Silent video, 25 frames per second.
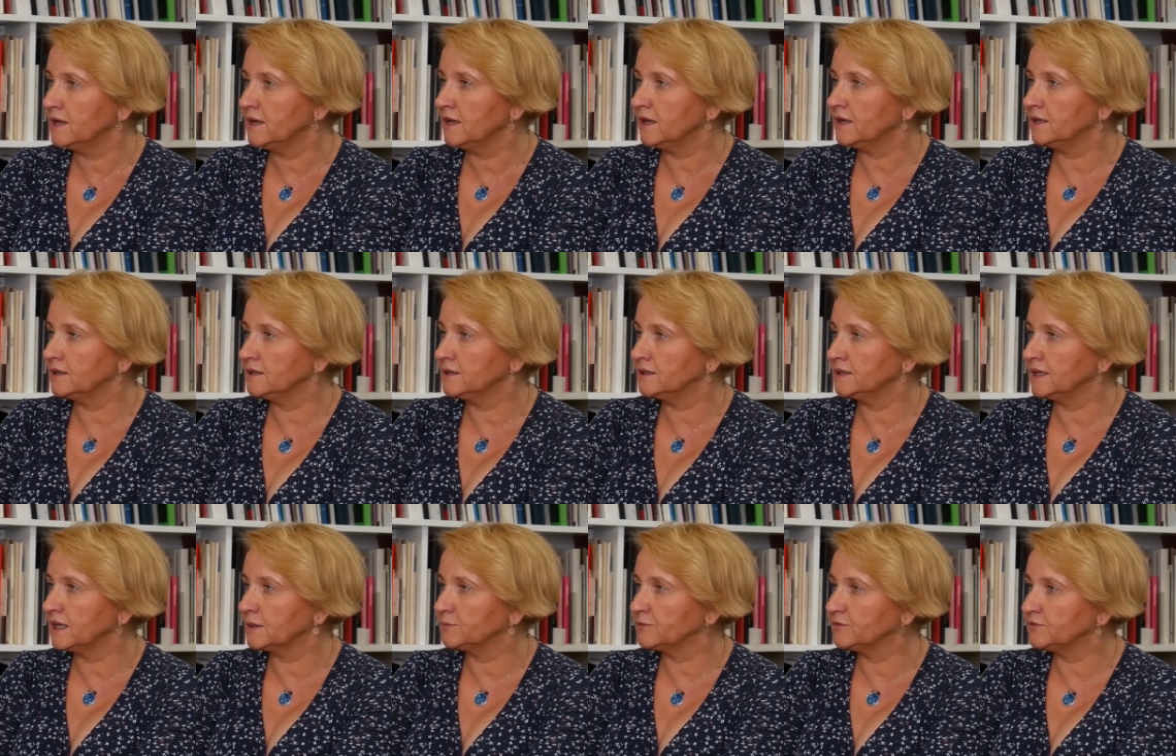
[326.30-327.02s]
E,
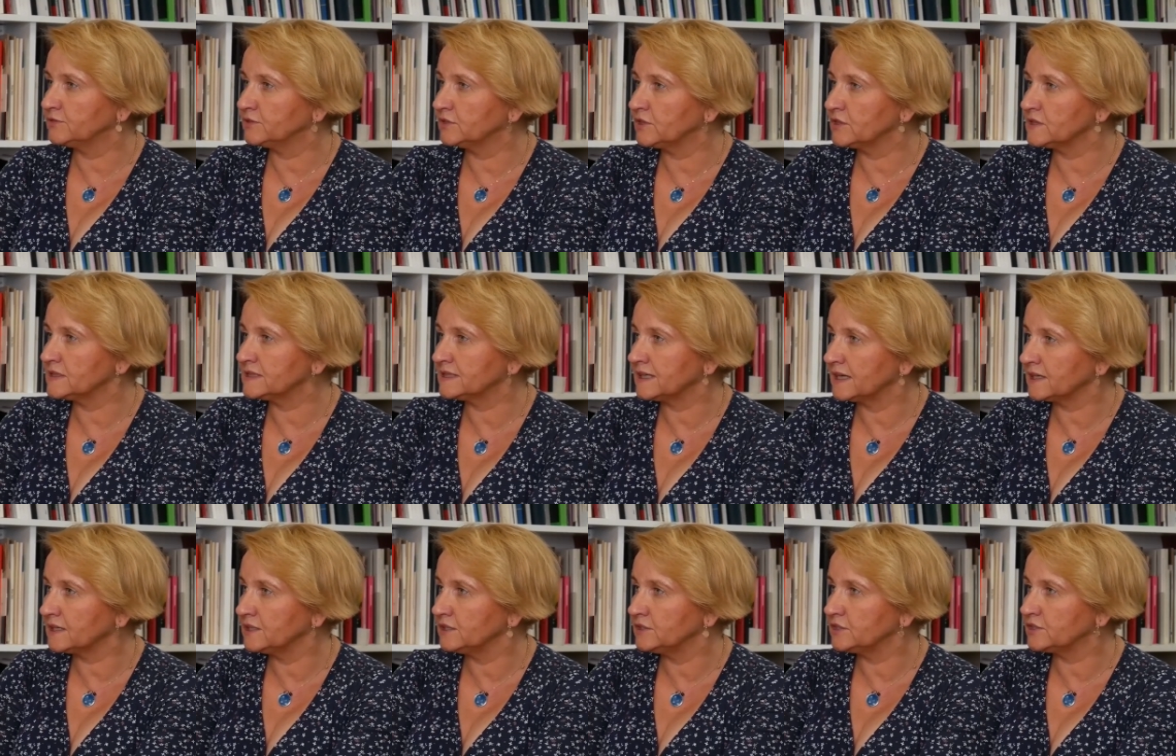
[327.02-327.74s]
jakby to jest
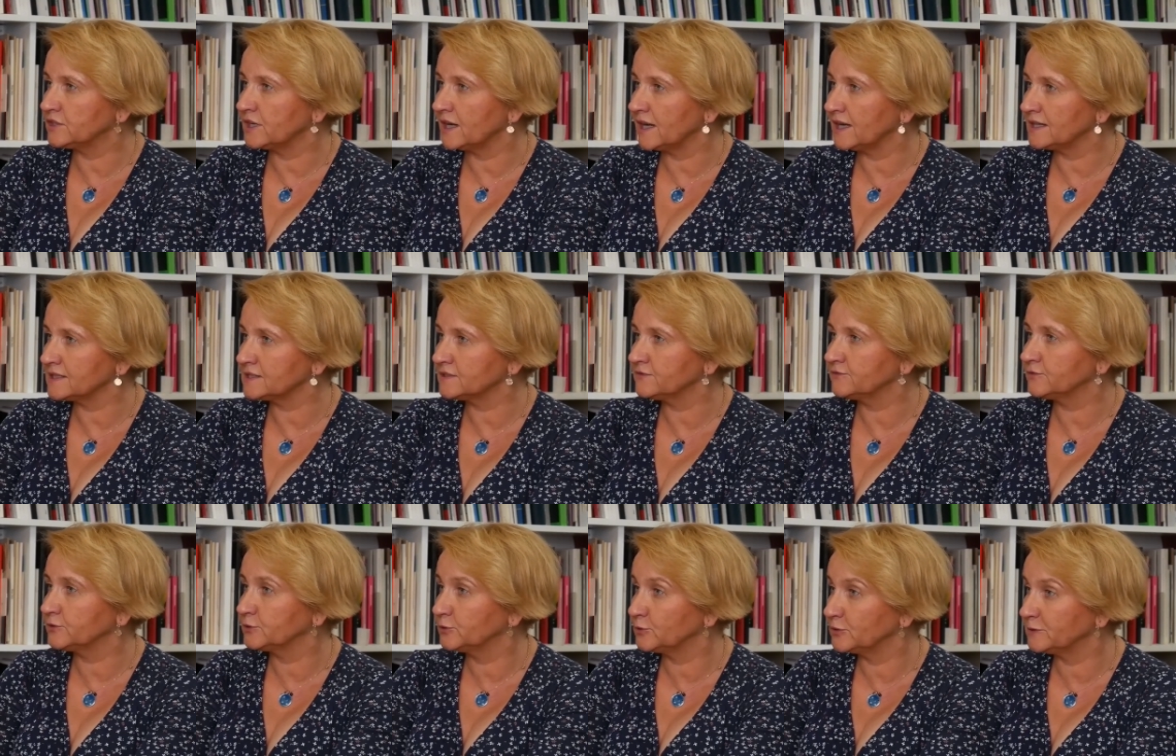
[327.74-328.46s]
taki czas, w
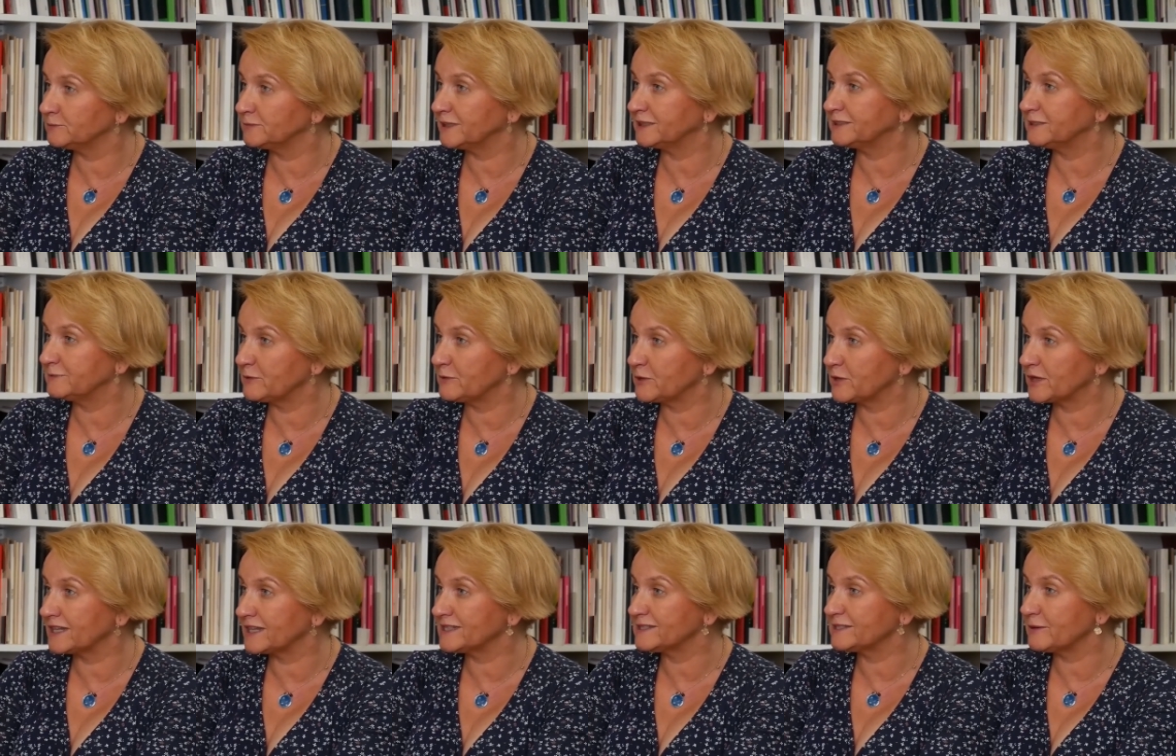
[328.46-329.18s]
którym ta
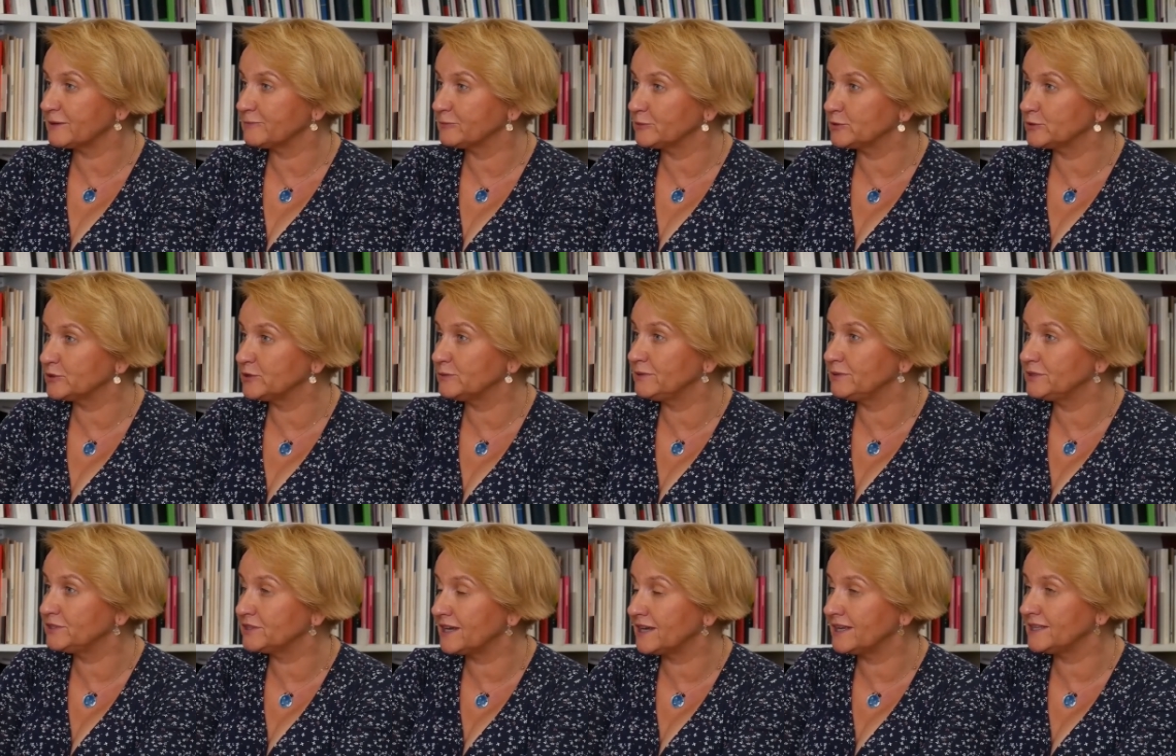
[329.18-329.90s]
demokracja musi
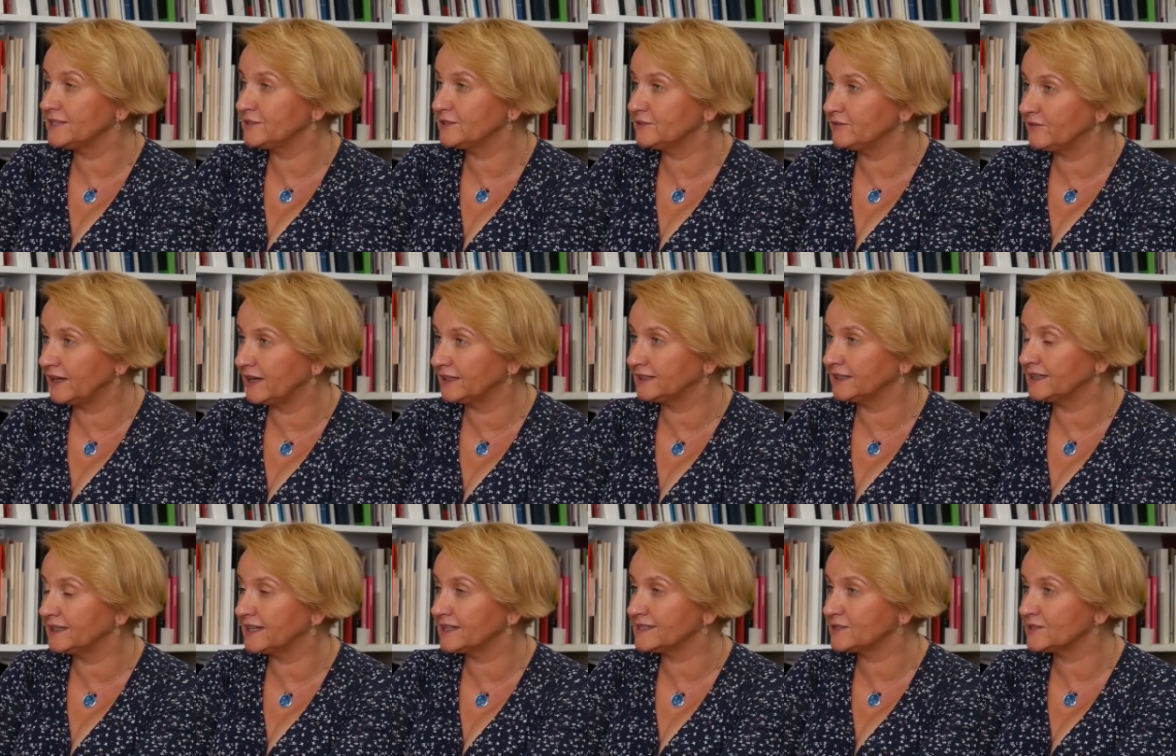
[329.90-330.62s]
być realizowana
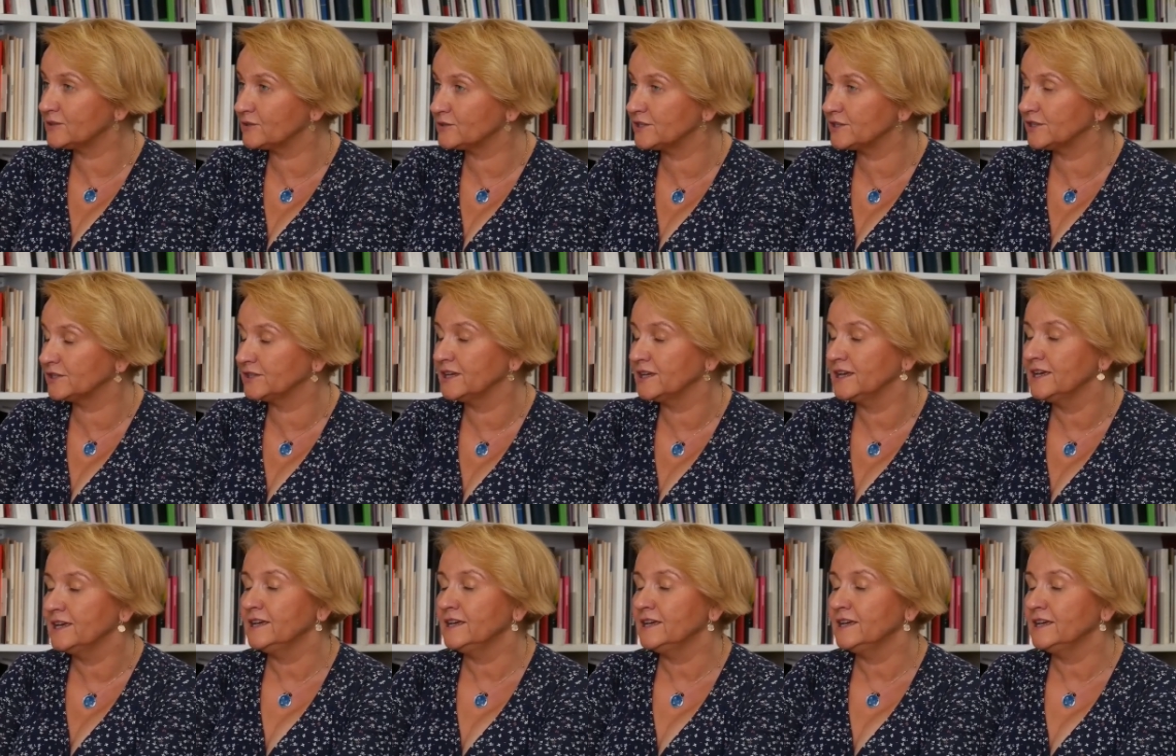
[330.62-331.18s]
na co dzień.